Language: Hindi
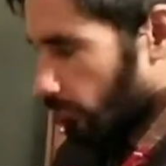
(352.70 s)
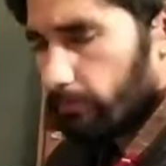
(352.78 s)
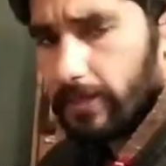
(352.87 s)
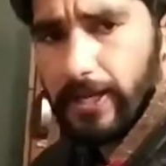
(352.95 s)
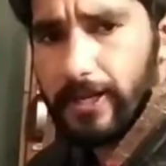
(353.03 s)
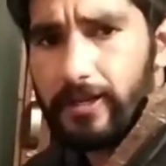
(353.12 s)

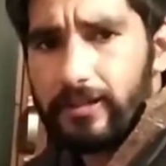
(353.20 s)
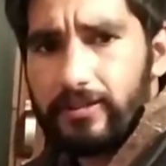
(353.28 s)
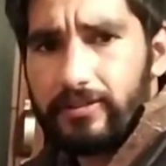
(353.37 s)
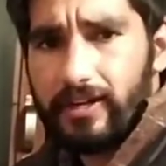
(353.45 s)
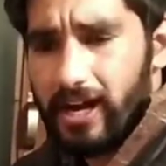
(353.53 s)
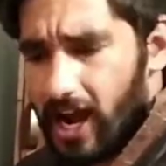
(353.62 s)
मैं
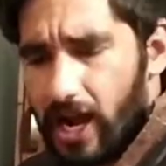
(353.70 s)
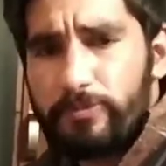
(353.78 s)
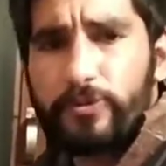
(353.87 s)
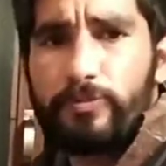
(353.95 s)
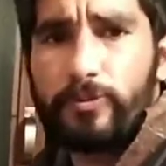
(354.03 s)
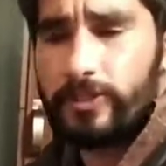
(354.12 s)
हाफ
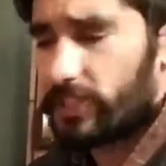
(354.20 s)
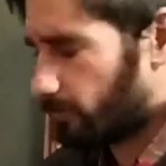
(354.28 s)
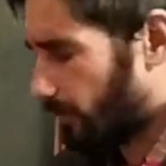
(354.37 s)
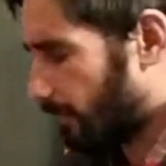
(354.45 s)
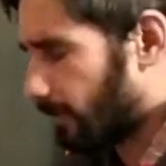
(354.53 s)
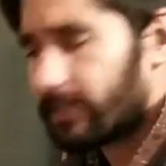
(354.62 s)
स्पून
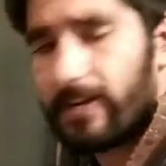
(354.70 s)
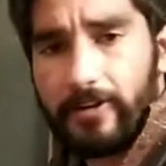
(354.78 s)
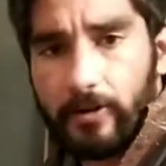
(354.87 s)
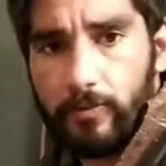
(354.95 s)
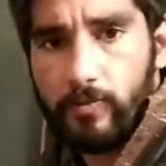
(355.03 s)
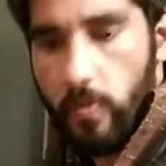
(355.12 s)
इसमें नमक डाल
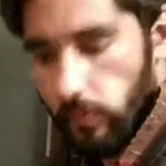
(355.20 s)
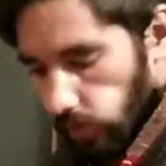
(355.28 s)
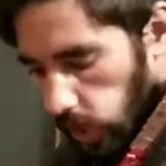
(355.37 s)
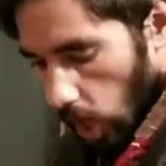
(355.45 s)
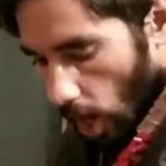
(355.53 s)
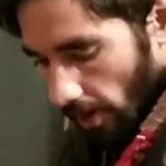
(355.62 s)
रहा हूँ
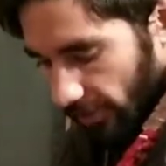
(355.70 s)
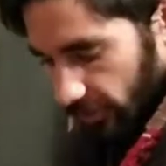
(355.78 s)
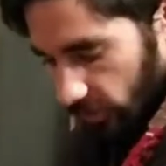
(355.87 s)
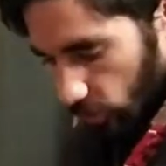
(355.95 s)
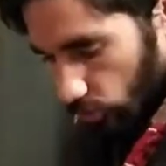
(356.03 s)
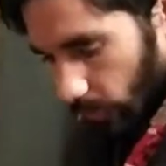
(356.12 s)

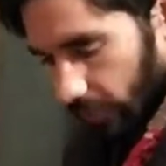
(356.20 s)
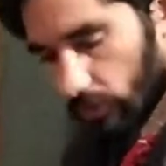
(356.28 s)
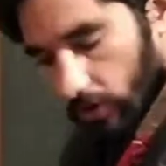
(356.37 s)
इससे स्वाद